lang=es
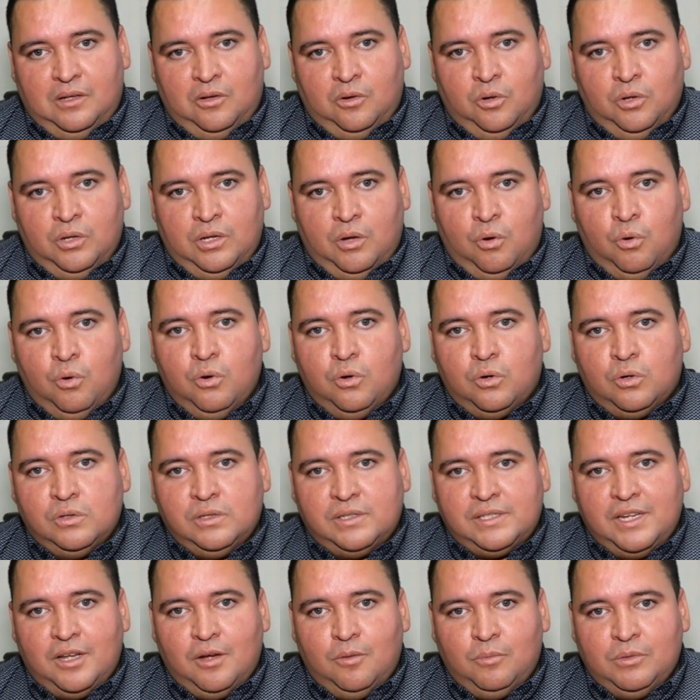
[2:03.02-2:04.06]
o de un
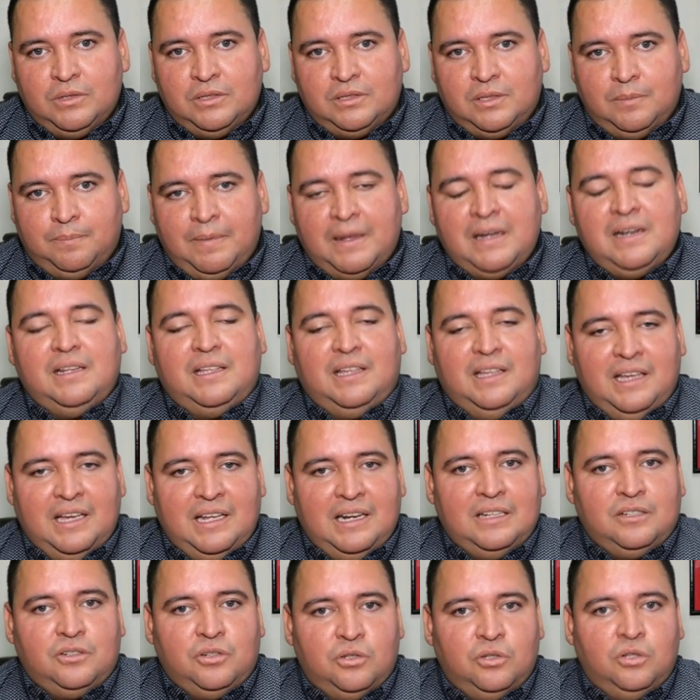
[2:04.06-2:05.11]
consejo municipal,
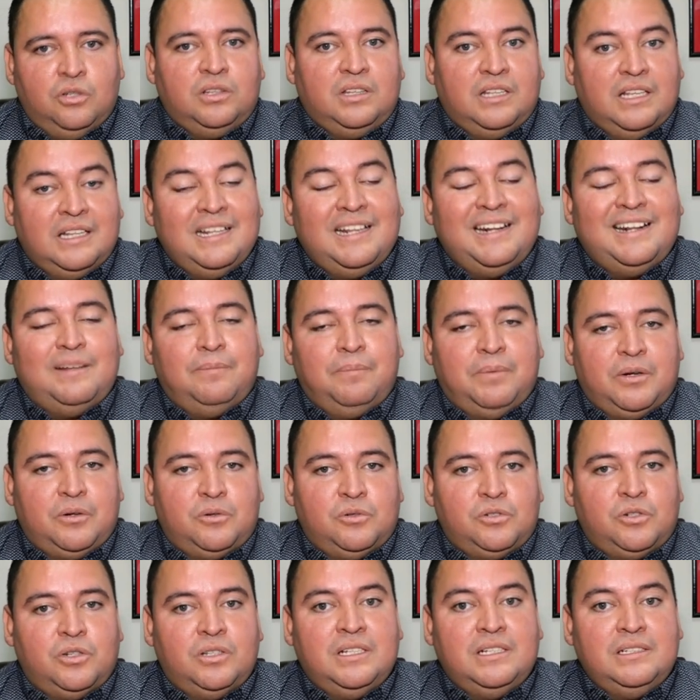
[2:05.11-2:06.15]
quieras o no, tienen
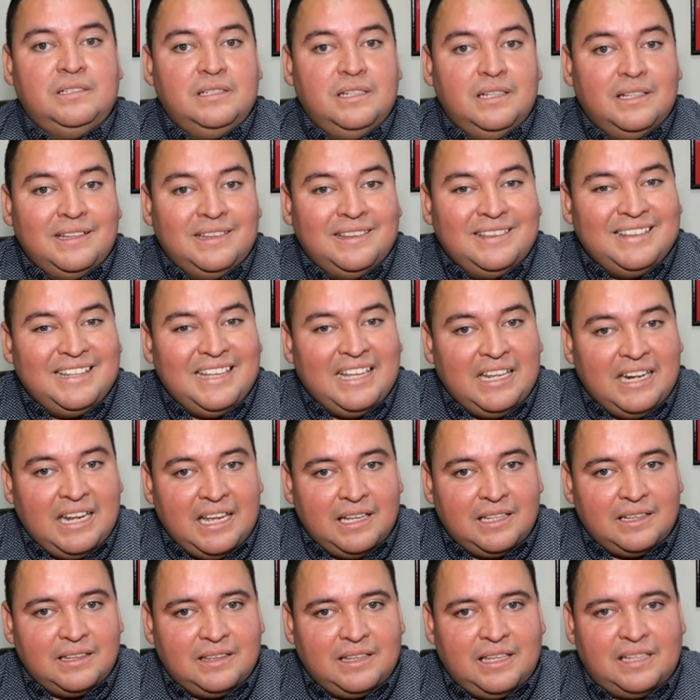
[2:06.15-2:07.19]
repercusiones
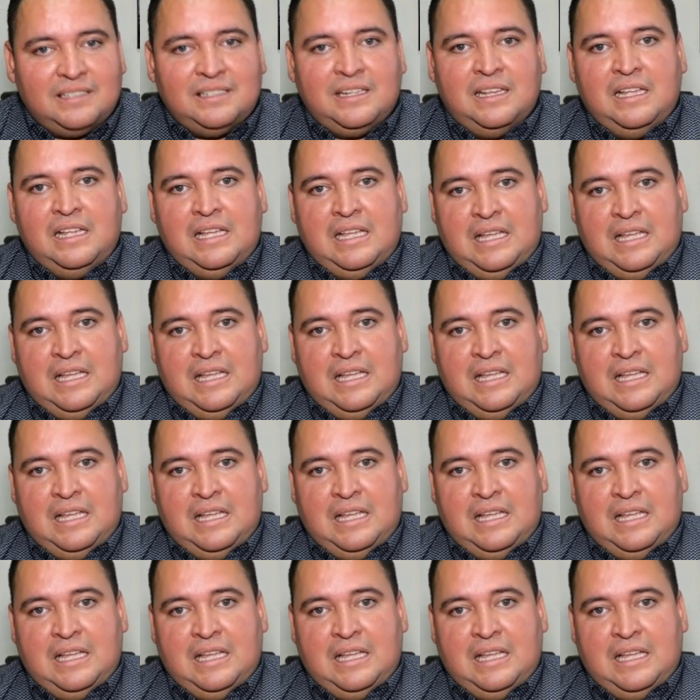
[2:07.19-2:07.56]
directas